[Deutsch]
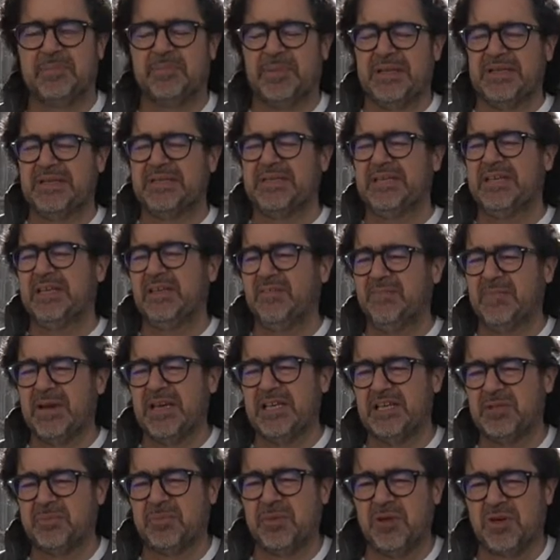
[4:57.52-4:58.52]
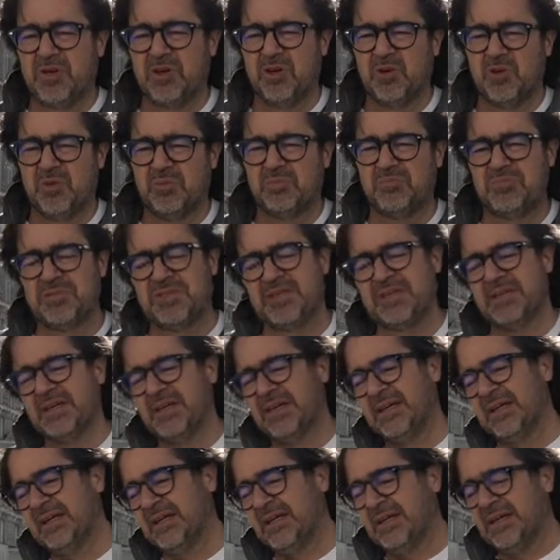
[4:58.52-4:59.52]
Benzin Vespa kommt,
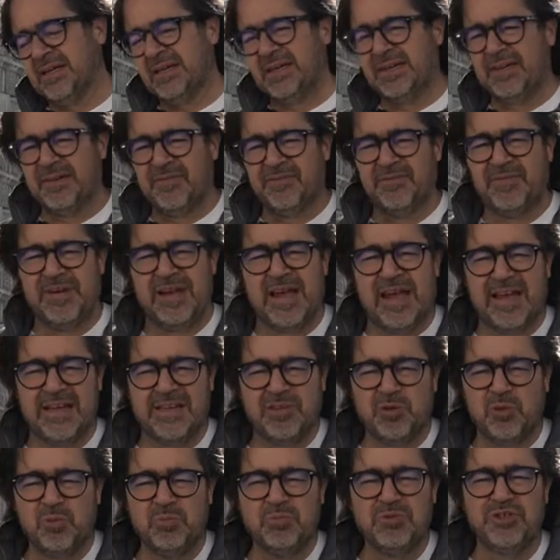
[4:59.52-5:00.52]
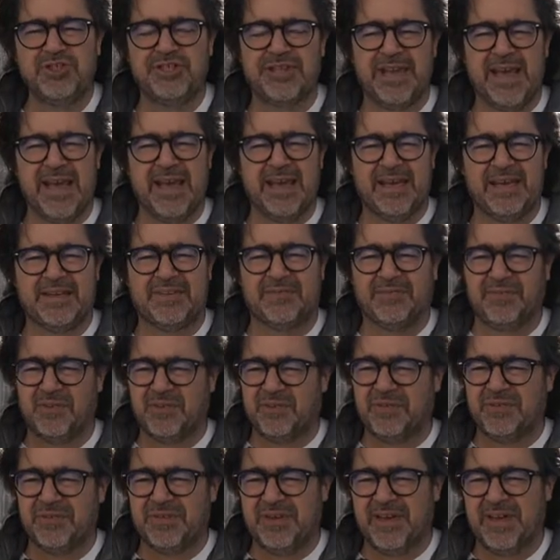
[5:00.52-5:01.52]
vielleicht umsteigt
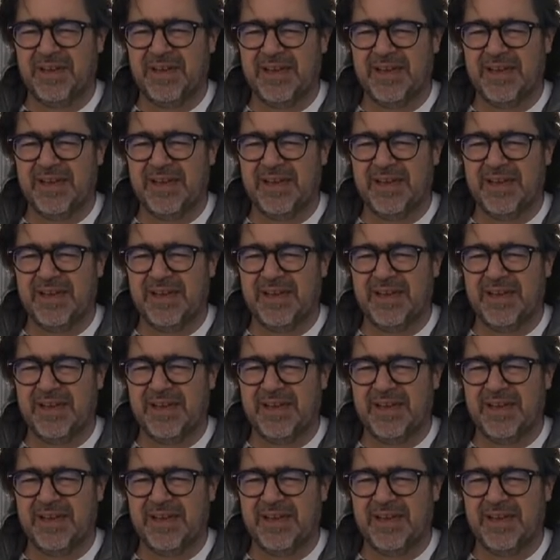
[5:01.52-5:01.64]
von